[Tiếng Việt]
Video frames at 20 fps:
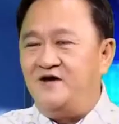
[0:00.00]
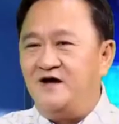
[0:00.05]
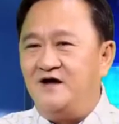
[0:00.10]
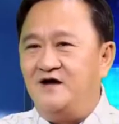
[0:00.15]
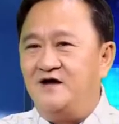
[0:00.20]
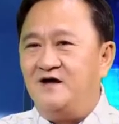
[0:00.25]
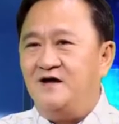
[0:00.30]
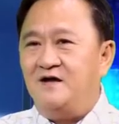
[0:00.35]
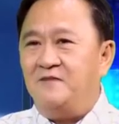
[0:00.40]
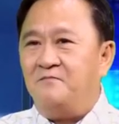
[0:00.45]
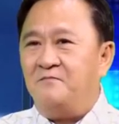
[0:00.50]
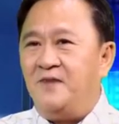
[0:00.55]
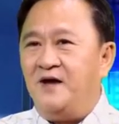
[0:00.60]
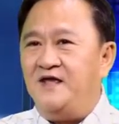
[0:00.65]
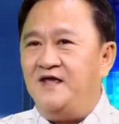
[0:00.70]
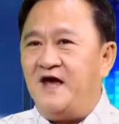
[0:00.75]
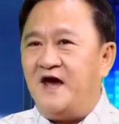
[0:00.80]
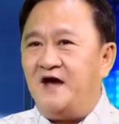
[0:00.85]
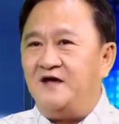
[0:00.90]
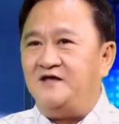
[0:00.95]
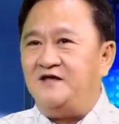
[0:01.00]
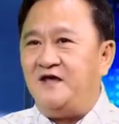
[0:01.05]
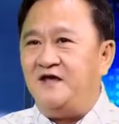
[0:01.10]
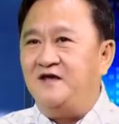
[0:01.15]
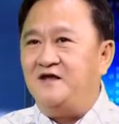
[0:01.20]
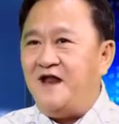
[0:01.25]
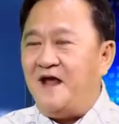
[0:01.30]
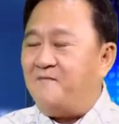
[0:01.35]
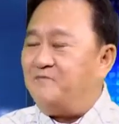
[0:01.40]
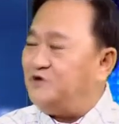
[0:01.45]
đó bây giờ
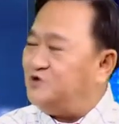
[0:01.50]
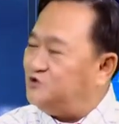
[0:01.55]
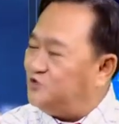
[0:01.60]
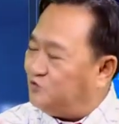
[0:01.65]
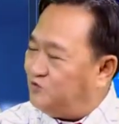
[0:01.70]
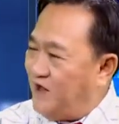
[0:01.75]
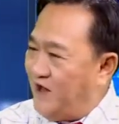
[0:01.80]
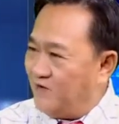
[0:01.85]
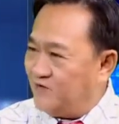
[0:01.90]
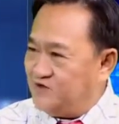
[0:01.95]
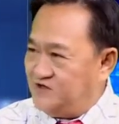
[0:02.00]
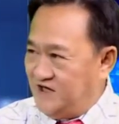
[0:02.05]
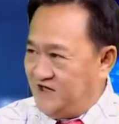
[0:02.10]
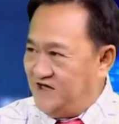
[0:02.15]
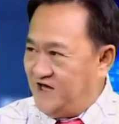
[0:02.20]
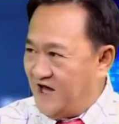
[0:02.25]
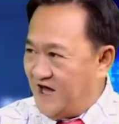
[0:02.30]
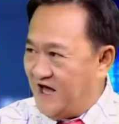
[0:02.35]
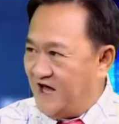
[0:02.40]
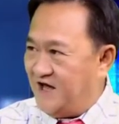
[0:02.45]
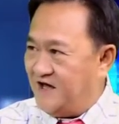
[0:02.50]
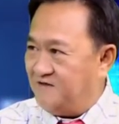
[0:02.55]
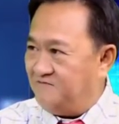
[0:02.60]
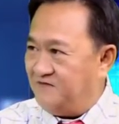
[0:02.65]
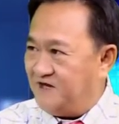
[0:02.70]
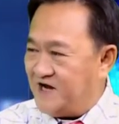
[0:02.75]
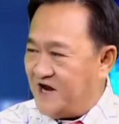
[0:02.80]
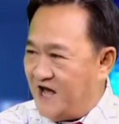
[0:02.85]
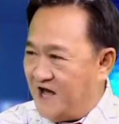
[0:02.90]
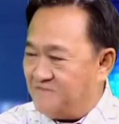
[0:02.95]
chị đem cái số tiền của chị về
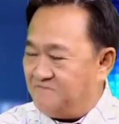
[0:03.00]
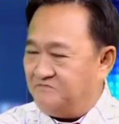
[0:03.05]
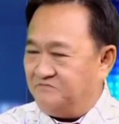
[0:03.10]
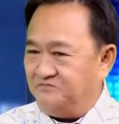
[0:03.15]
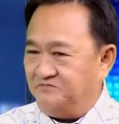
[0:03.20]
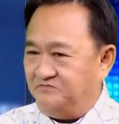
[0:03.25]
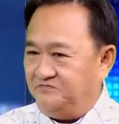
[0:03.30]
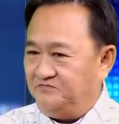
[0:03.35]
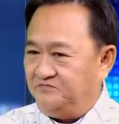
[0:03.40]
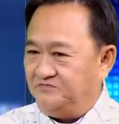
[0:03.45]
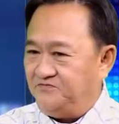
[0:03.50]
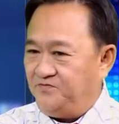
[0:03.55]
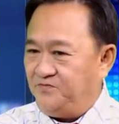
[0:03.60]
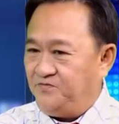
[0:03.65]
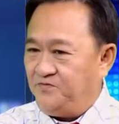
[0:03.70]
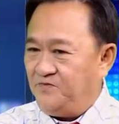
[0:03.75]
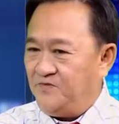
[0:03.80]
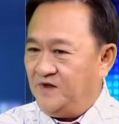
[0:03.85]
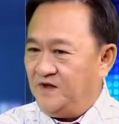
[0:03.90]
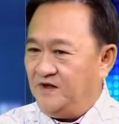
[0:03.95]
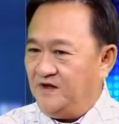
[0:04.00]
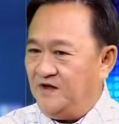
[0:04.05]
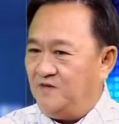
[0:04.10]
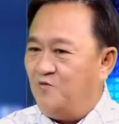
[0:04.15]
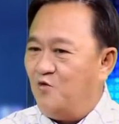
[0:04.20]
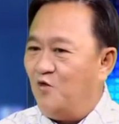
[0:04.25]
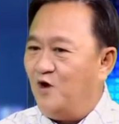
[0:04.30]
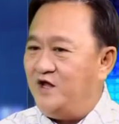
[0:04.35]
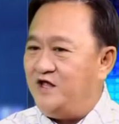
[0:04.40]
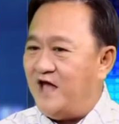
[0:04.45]
Việt Nam uh-huh. Ừ chỉ
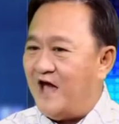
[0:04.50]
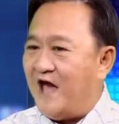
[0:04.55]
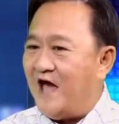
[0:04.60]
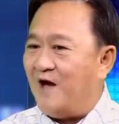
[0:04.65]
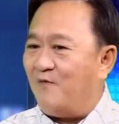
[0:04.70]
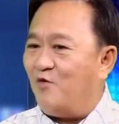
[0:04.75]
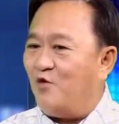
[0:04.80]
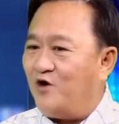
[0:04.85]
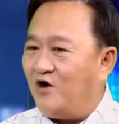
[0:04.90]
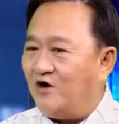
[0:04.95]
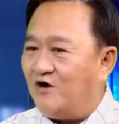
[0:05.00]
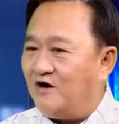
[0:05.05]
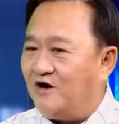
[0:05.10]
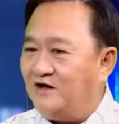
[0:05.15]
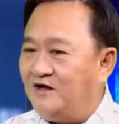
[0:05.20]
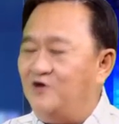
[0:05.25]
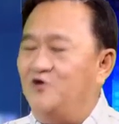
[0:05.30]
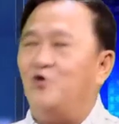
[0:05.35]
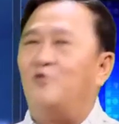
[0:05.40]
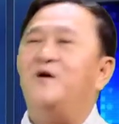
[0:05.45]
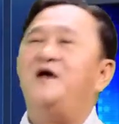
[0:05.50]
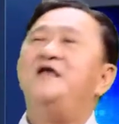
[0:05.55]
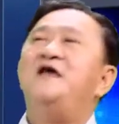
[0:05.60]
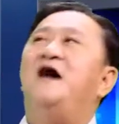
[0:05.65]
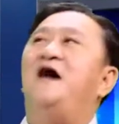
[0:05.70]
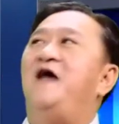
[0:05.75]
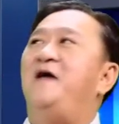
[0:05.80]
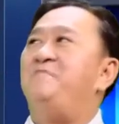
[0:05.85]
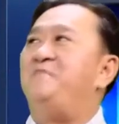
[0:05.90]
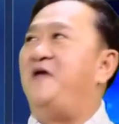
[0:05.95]
mua nhà mua cửa thí dụ bây
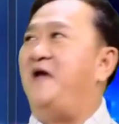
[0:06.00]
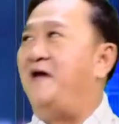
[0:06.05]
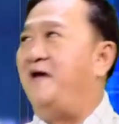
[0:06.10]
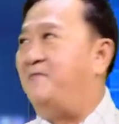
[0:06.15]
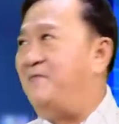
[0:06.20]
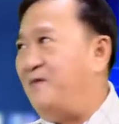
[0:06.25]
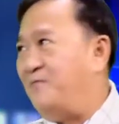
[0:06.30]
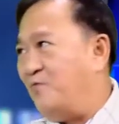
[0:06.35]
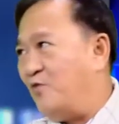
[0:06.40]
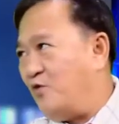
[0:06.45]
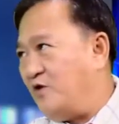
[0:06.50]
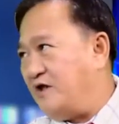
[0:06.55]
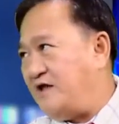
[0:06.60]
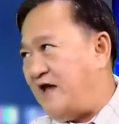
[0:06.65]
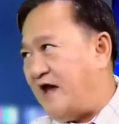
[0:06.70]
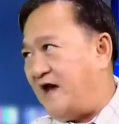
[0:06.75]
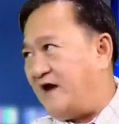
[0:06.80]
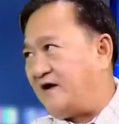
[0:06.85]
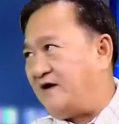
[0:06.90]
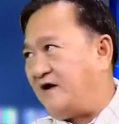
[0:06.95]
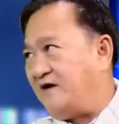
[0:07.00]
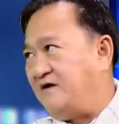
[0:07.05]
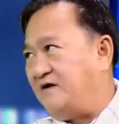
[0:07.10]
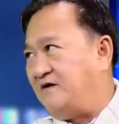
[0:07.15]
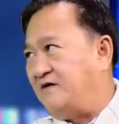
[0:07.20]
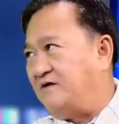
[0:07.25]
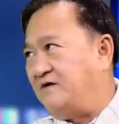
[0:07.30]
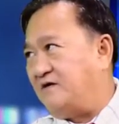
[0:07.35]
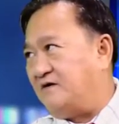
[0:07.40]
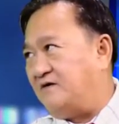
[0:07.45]
giờ em về em mua cái nhà cái
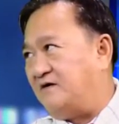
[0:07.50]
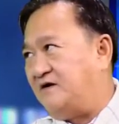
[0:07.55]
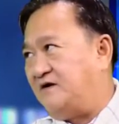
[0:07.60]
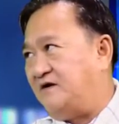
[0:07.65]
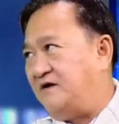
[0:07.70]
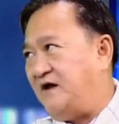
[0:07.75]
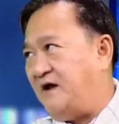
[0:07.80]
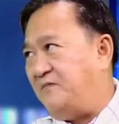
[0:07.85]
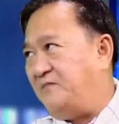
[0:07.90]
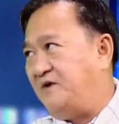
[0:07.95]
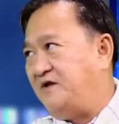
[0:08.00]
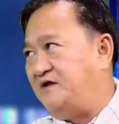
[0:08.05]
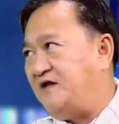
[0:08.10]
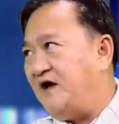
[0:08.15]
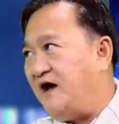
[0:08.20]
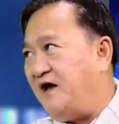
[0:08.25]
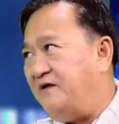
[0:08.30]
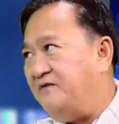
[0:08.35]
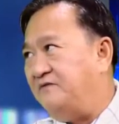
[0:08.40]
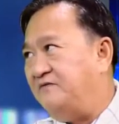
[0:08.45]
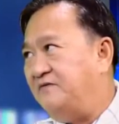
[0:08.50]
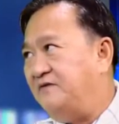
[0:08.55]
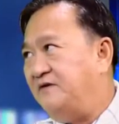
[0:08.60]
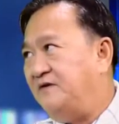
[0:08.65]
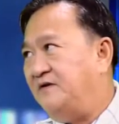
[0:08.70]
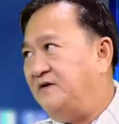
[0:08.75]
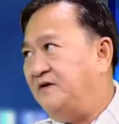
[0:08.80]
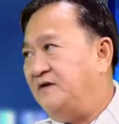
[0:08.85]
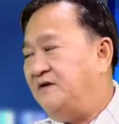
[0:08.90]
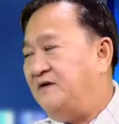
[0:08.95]
cửa đó để em đứng tên
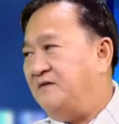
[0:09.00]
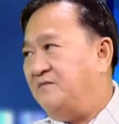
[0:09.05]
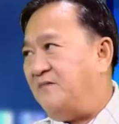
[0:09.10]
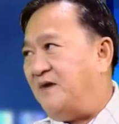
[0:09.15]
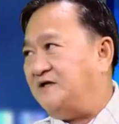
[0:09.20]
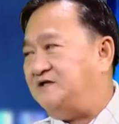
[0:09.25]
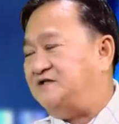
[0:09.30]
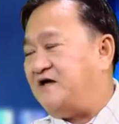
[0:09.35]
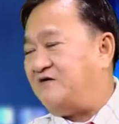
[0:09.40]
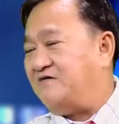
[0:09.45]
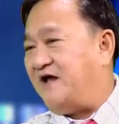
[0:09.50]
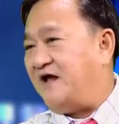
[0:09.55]
mà sau